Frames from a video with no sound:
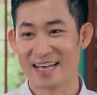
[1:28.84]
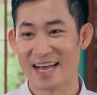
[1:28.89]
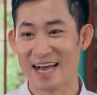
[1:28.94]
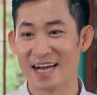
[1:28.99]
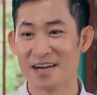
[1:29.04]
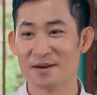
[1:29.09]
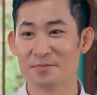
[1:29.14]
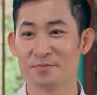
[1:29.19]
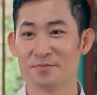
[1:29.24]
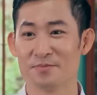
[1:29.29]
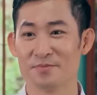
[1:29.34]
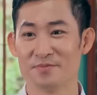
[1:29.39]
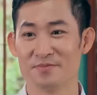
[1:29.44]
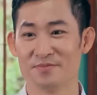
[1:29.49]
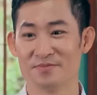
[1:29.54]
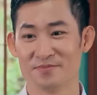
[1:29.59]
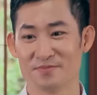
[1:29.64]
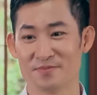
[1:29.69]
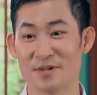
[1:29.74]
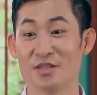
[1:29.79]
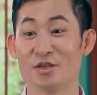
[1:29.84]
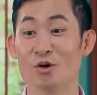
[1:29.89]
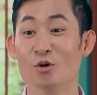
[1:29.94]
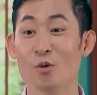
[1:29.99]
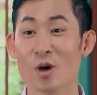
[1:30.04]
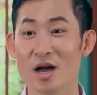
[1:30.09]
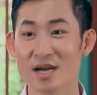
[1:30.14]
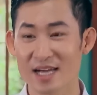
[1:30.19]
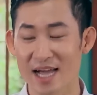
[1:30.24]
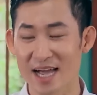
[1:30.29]
dạ bà
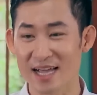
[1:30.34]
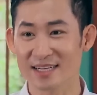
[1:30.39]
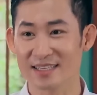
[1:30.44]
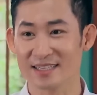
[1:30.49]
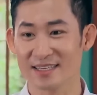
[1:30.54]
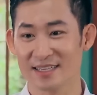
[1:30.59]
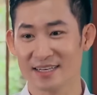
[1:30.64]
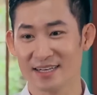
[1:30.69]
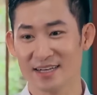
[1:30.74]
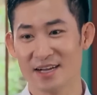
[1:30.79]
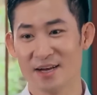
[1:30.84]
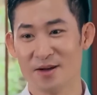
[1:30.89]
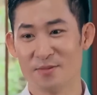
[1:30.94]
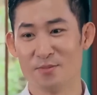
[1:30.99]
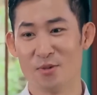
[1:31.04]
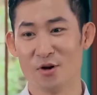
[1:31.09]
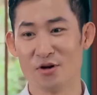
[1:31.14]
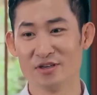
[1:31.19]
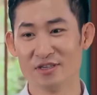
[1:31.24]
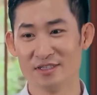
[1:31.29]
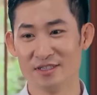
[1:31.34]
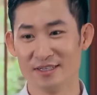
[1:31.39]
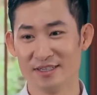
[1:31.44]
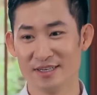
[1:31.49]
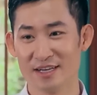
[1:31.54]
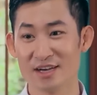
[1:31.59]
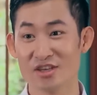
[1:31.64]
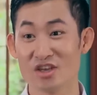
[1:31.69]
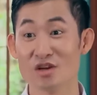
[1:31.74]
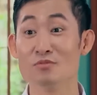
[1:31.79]
chủ quá khen Mọi
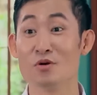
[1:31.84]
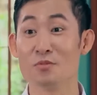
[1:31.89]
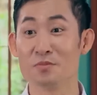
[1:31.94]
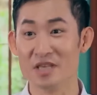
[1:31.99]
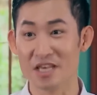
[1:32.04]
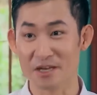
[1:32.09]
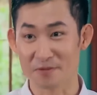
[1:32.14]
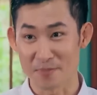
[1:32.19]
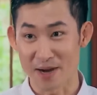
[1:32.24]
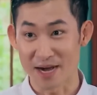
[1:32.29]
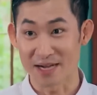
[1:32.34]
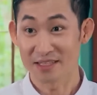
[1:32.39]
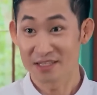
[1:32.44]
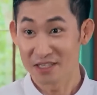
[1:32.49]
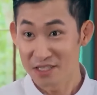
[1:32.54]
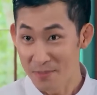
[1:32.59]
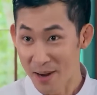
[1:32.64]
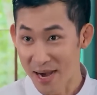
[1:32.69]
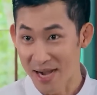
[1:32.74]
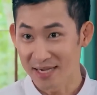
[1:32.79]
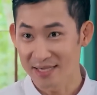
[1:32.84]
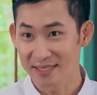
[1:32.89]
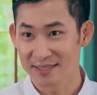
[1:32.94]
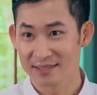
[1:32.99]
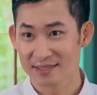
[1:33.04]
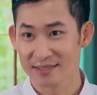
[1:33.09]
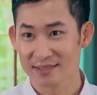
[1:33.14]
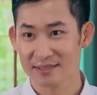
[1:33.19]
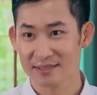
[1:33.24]
người giỏi một việc mà Thưa bà